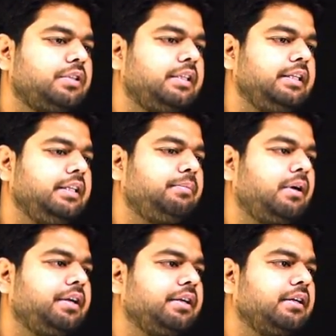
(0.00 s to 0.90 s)
तीन
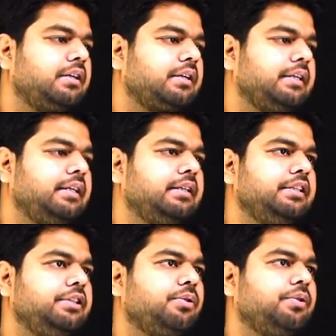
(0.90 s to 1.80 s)
पार्टिकल रखे हैं
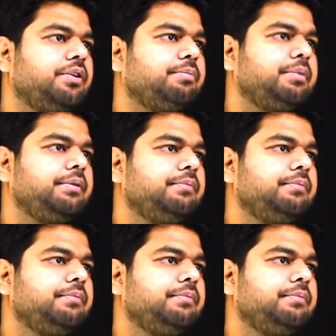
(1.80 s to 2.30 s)
तीन कॉर्नर पे